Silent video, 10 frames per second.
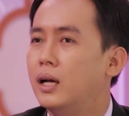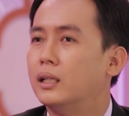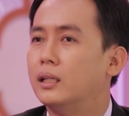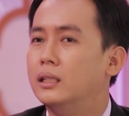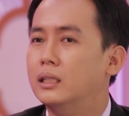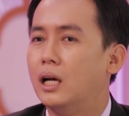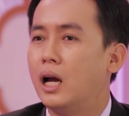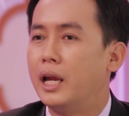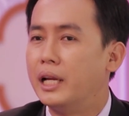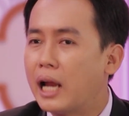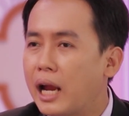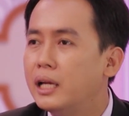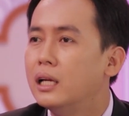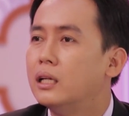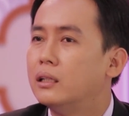À? À, thì uh, hiện
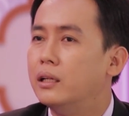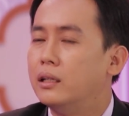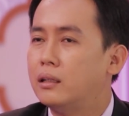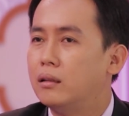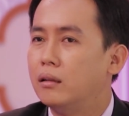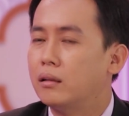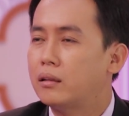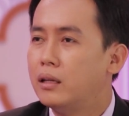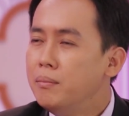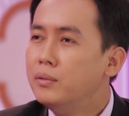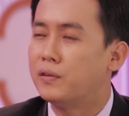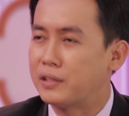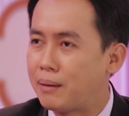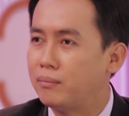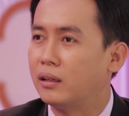nay thì chín mươi
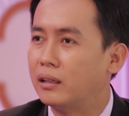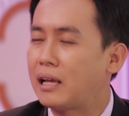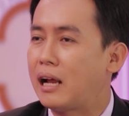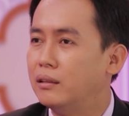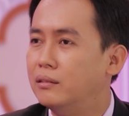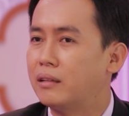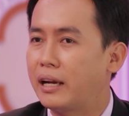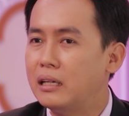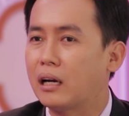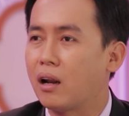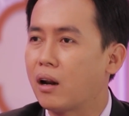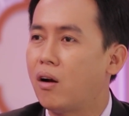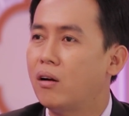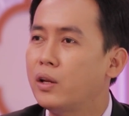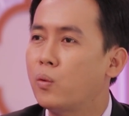phần trăm là người ta thường thấy rằng là
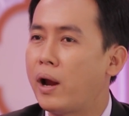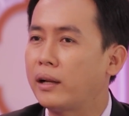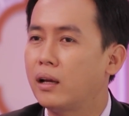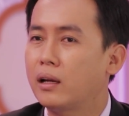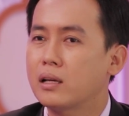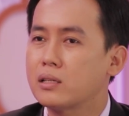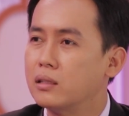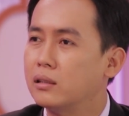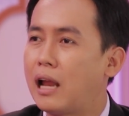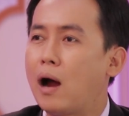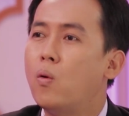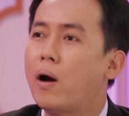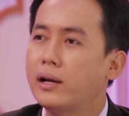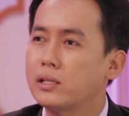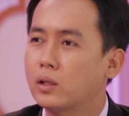nó liên quan tới cái sự lão
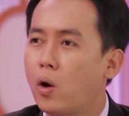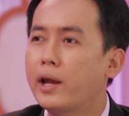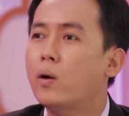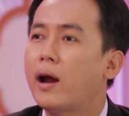hóa, sự thoái